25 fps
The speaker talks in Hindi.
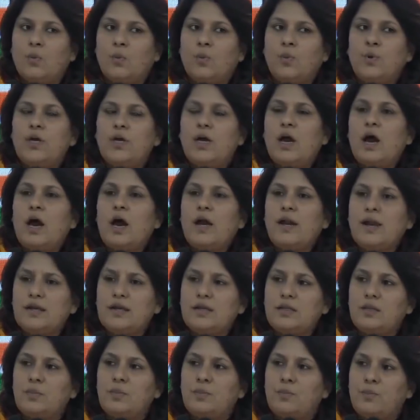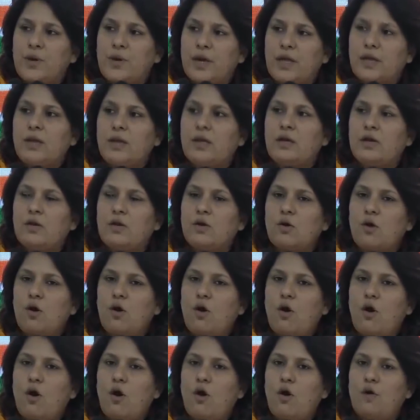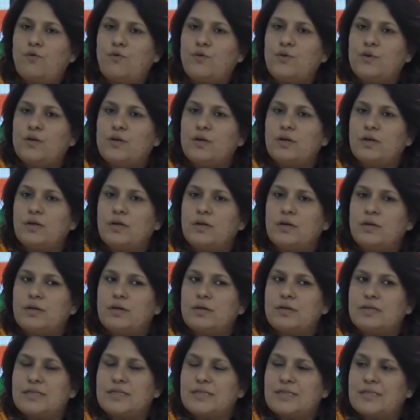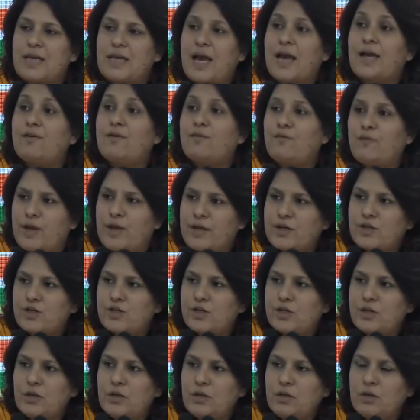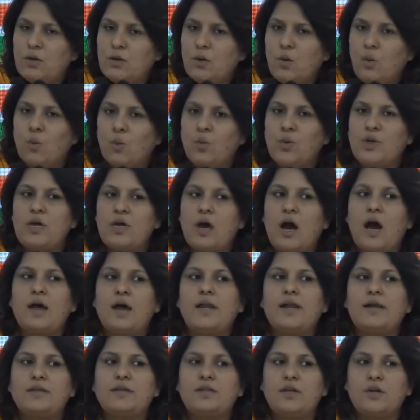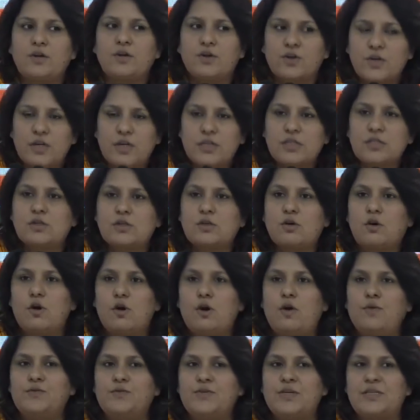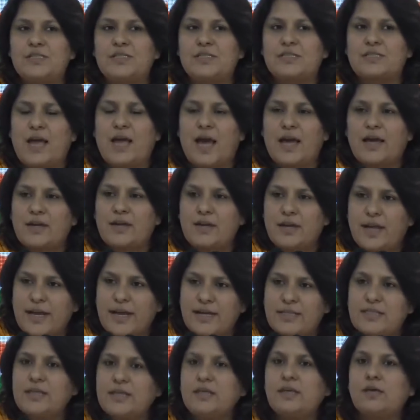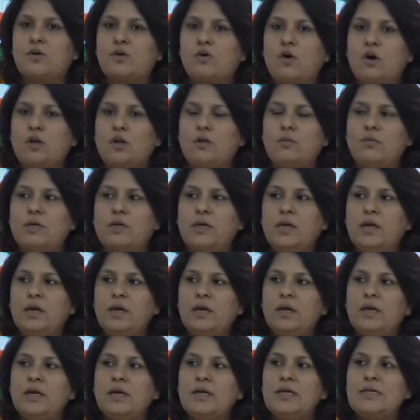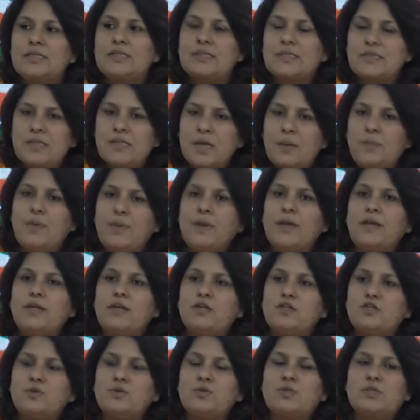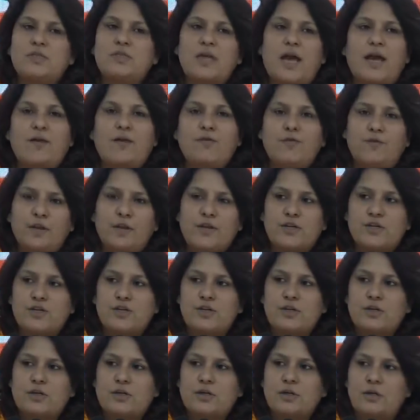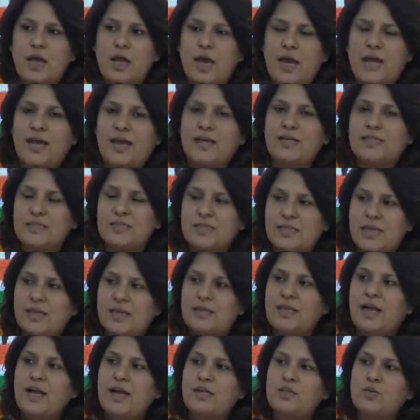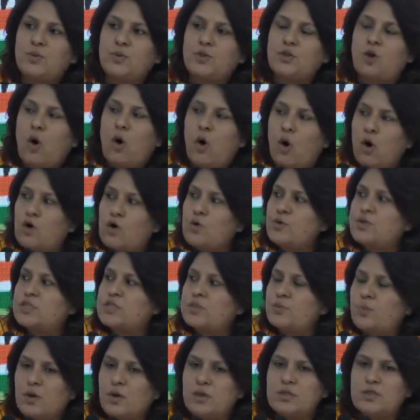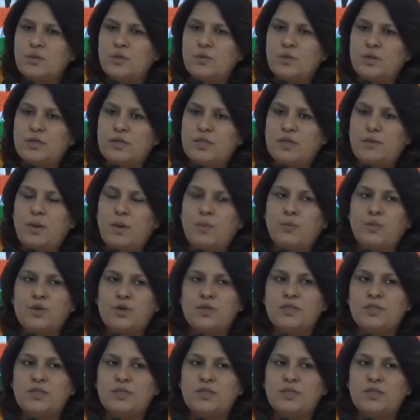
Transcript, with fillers: वी आर एट द ब्रिंक ऑफ स्टैगफ्लेशन वी आर एट द रिस्क ऑफ दिस स्टैगनेटिंग इकोनॉमी स्लिपिंग इन टू स्टैगफ्लेशन एंड आई से दैट विद ऑल रिस्पॉन्सिबिलिटी मैं पूरी